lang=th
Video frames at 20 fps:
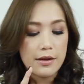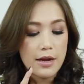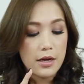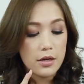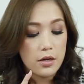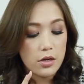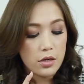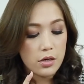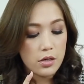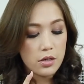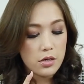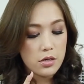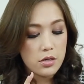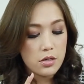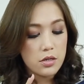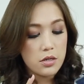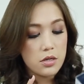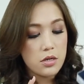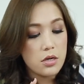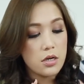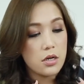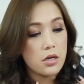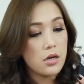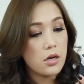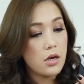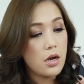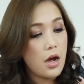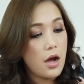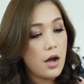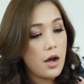นั่นก็คือ
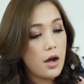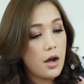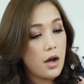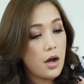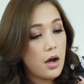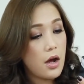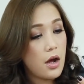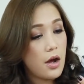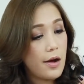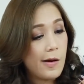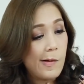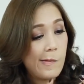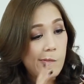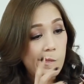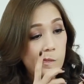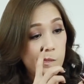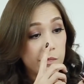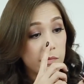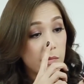เอ่อ